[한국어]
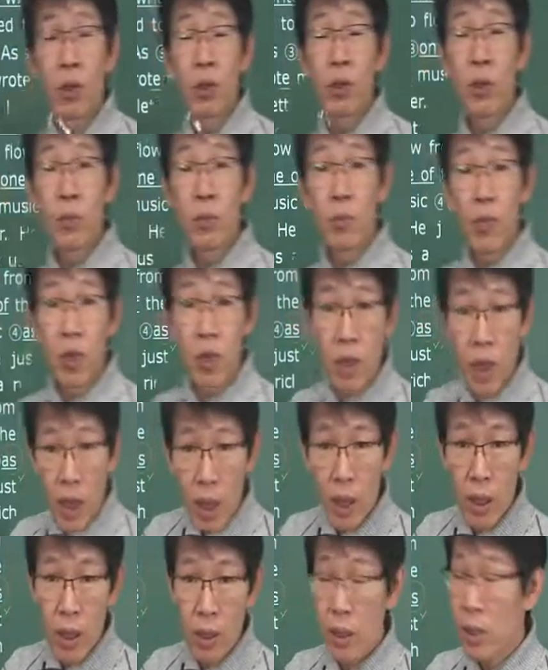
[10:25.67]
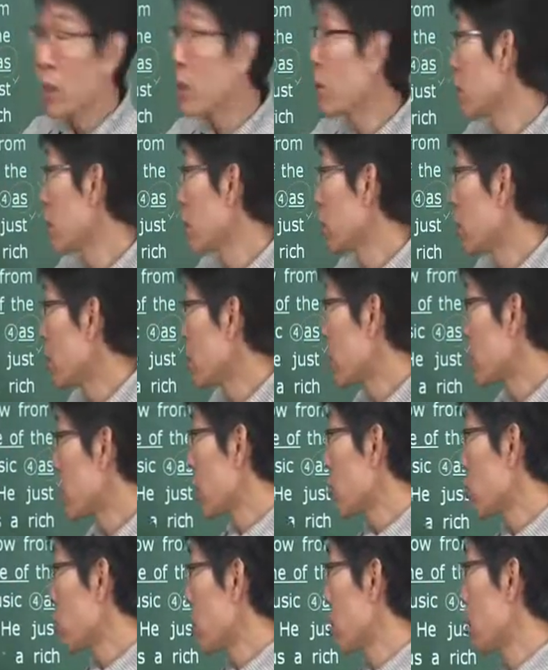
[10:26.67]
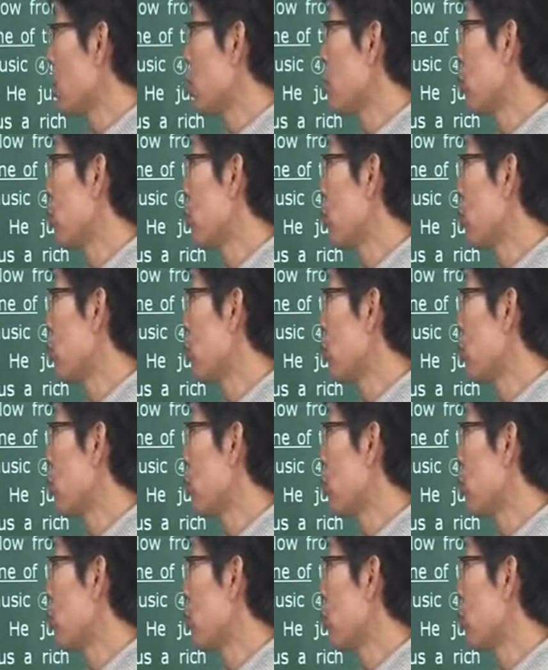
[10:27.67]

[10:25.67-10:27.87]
썼습니다. 이렇게 되는 거니까 잘못된 게